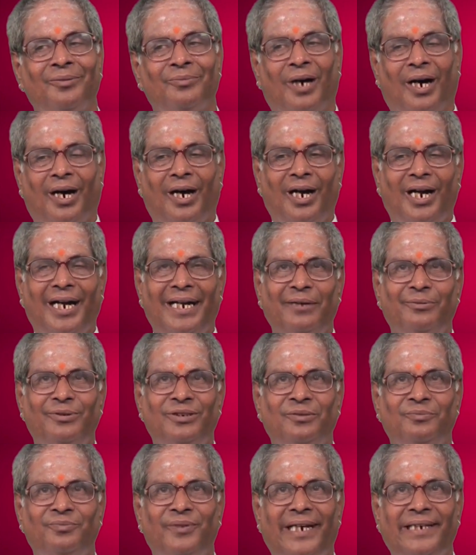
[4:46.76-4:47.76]
బాగా
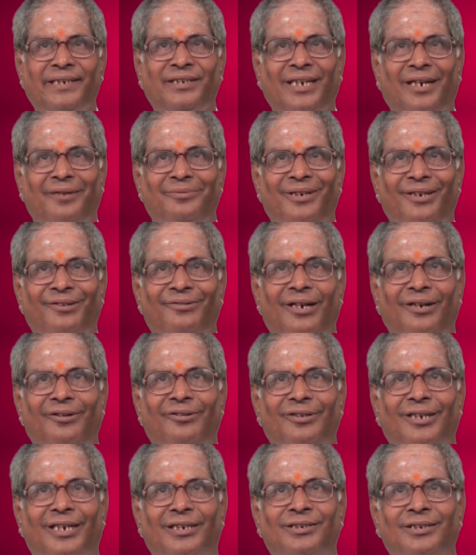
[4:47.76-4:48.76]
డబ్బు సంపాదిస్తా
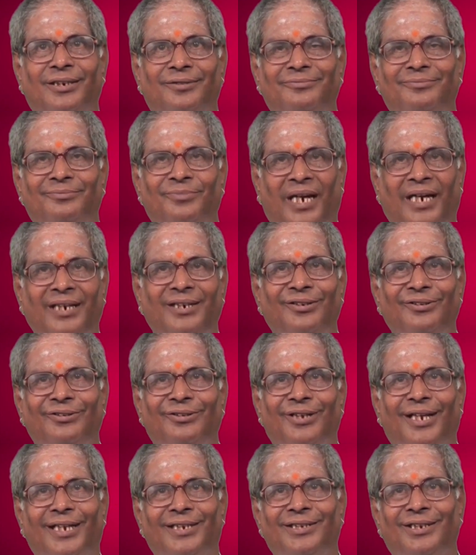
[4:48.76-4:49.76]
బీరువాల్లో దాస్తావు
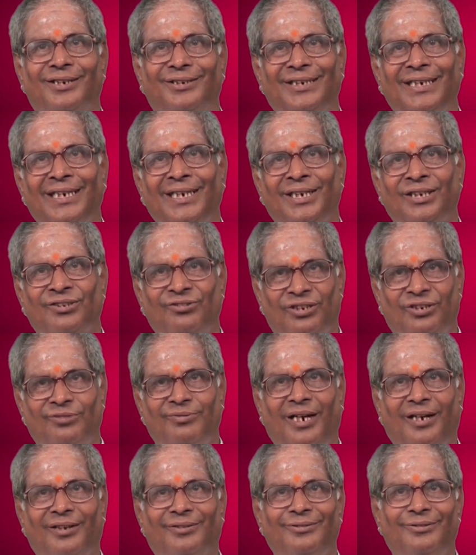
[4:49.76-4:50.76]
బ్యాంకుల్లో దాస్తావు
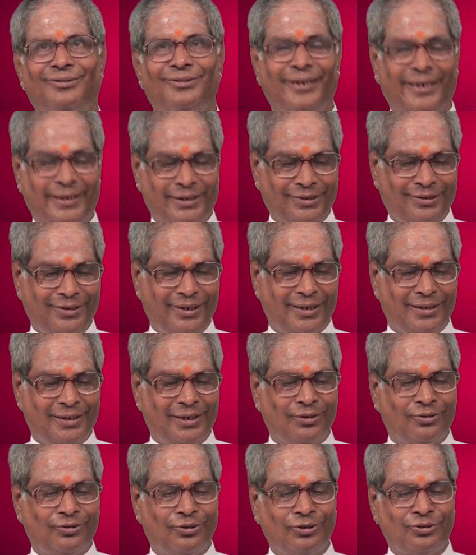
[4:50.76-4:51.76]
స్విస్ బ్యాంకుల్లో దాస్తావు
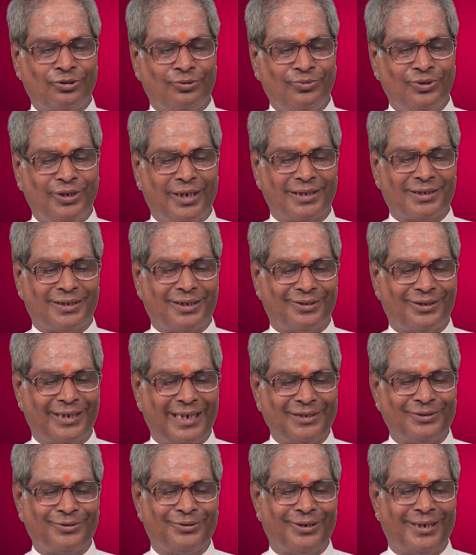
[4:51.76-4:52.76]
ఎంతెంతో సొమ్ము దాస్తావు
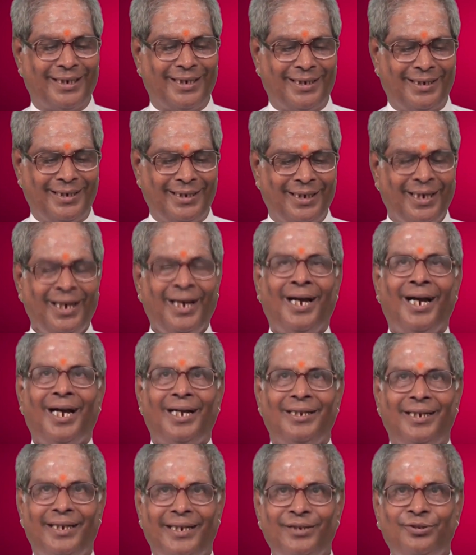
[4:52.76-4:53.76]
దాచుకోవడానికి
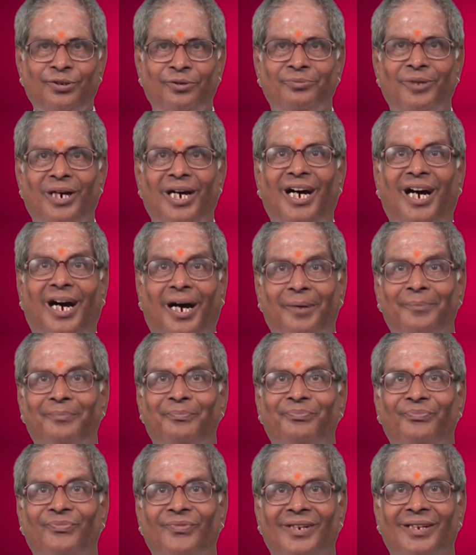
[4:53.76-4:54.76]
అది నీ సొమ్మా
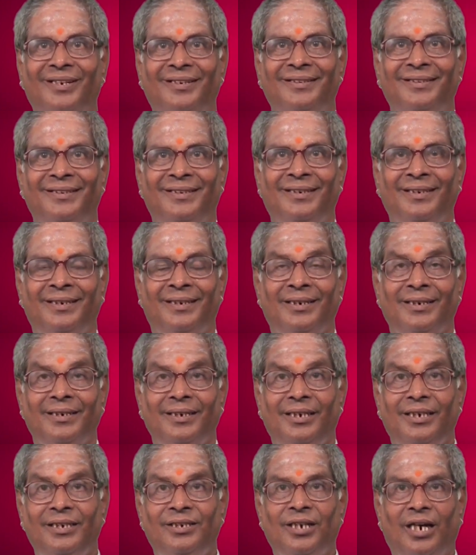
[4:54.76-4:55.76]

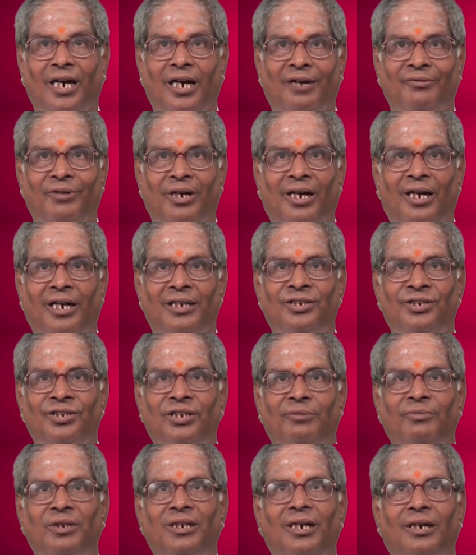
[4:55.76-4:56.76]

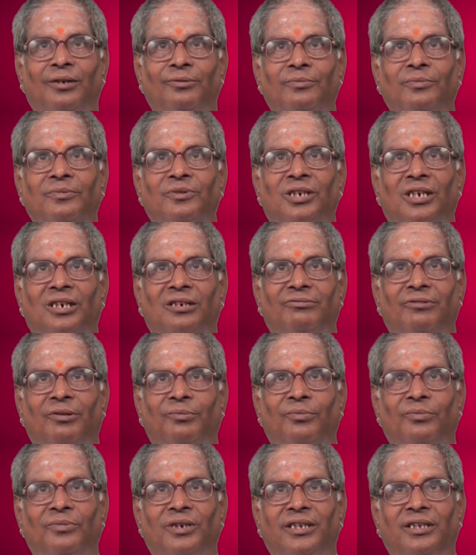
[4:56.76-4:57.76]
ఈశావాస్యమిదగుం
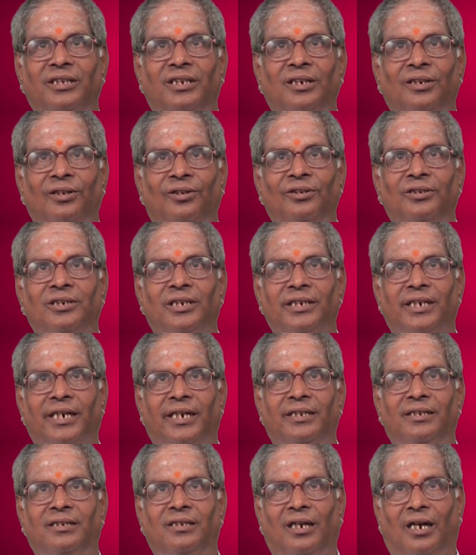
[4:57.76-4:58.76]
సర్వం
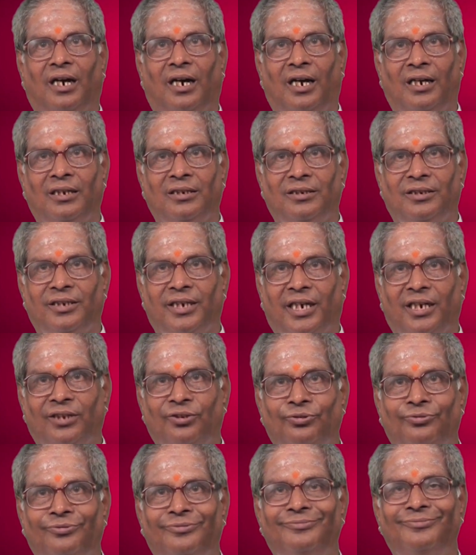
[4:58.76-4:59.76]
జగత్యాం
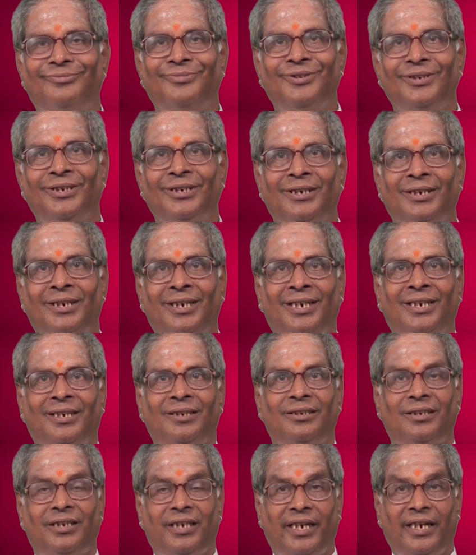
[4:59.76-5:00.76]
జగతు
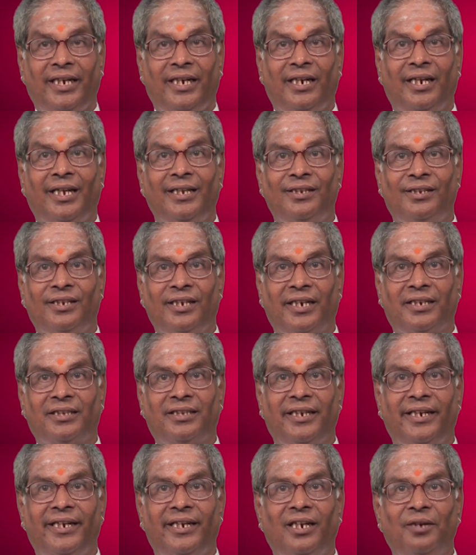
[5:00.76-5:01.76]
తేన
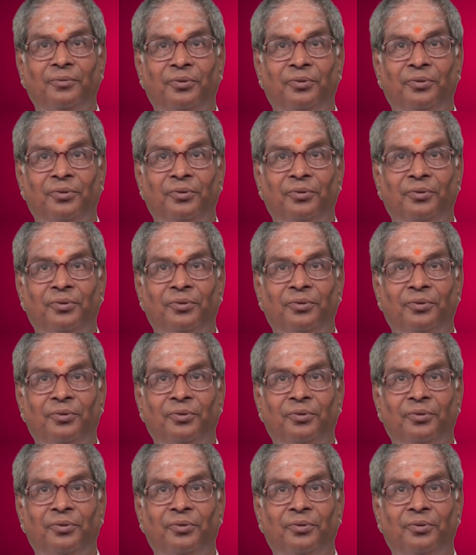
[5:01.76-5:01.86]
త్యక్తేన